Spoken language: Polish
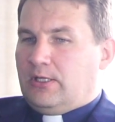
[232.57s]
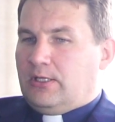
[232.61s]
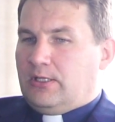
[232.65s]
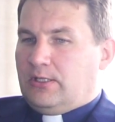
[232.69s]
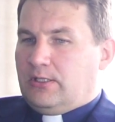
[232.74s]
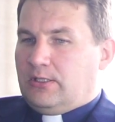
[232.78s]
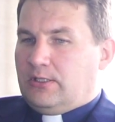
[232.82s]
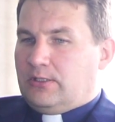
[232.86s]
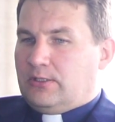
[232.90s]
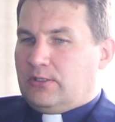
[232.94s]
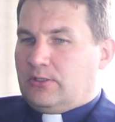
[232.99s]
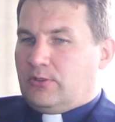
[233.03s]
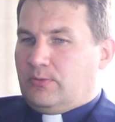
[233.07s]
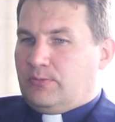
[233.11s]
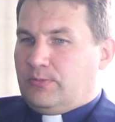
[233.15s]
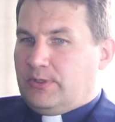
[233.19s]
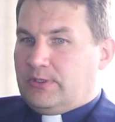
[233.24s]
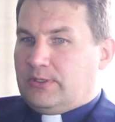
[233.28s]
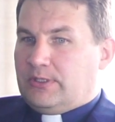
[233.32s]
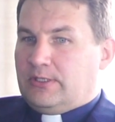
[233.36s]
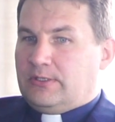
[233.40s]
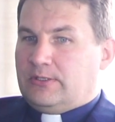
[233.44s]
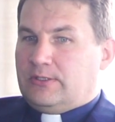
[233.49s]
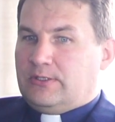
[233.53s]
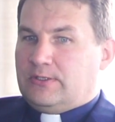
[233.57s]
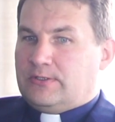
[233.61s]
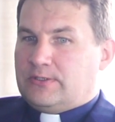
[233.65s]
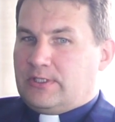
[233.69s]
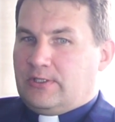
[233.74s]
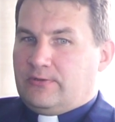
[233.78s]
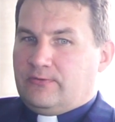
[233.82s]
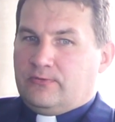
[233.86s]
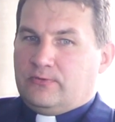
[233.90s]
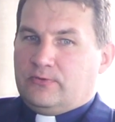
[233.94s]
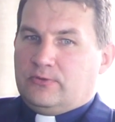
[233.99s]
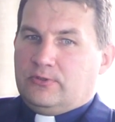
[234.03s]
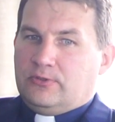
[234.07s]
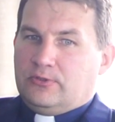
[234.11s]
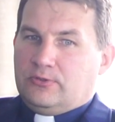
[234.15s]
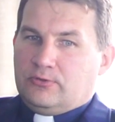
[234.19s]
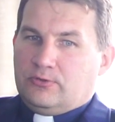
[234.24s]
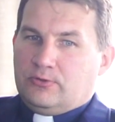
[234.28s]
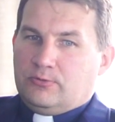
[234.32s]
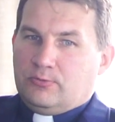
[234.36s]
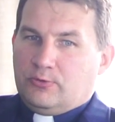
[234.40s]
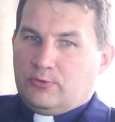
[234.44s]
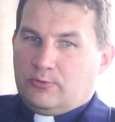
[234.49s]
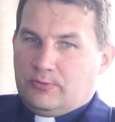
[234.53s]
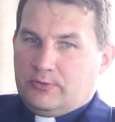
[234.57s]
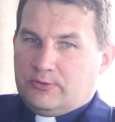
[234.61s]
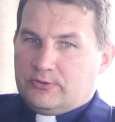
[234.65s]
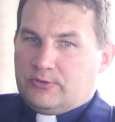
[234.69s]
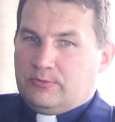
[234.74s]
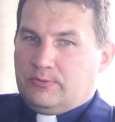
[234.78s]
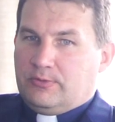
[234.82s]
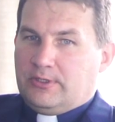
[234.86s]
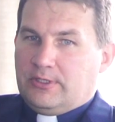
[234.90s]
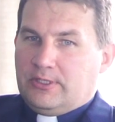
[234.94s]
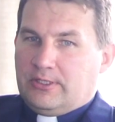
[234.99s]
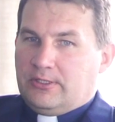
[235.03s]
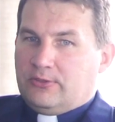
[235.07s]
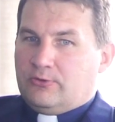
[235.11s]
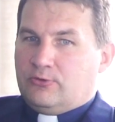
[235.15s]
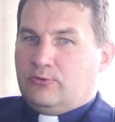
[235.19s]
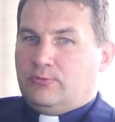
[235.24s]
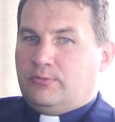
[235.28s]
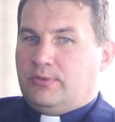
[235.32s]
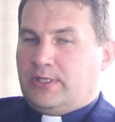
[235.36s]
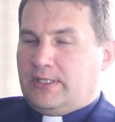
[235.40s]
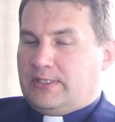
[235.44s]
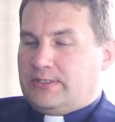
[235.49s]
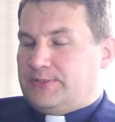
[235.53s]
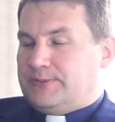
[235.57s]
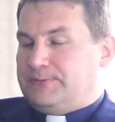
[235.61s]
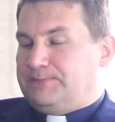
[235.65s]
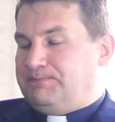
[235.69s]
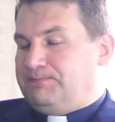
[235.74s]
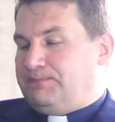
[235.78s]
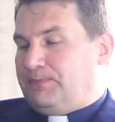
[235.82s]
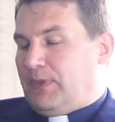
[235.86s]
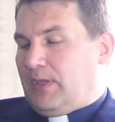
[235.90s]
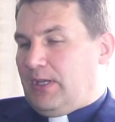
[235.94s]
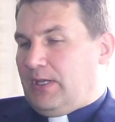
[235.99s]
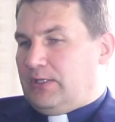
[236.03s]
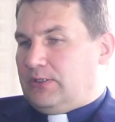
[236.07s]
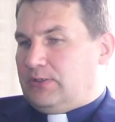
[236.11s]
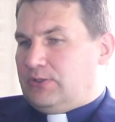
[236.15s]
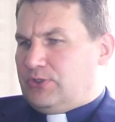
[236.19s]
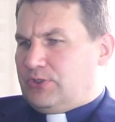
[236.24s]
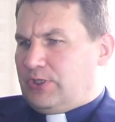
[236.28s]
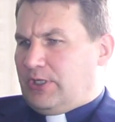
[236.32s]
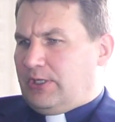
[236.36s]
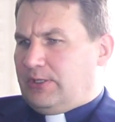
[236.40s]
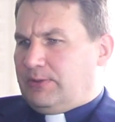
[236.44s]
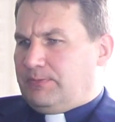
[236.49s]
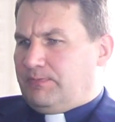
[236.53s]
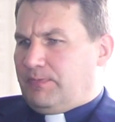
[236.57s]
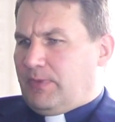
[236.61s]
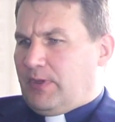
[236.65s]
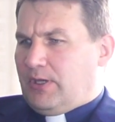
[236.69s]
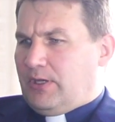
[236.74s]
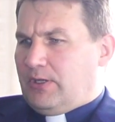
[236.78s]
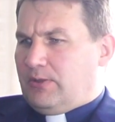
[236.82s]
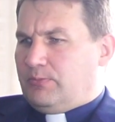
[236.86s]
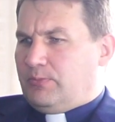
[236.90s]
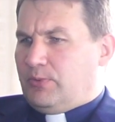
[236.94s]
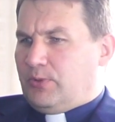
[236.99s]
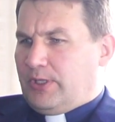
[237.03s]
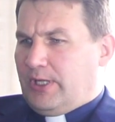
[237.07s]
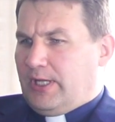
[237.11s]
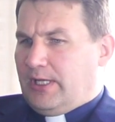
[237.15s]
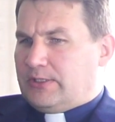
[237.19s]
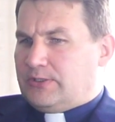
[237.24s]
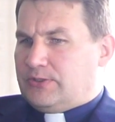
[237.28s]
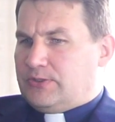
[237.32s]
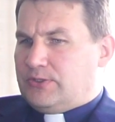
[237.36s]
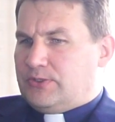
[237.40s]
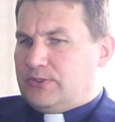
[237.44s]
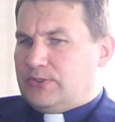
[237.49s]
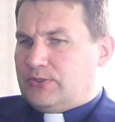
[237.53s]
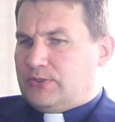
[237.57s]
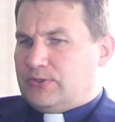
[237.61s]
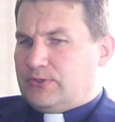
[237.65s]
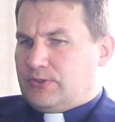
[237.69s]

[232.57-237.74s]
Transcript: e, kompetentny zawód i który mógłby sobie na rynku pracy dzisiaj e, poradzić.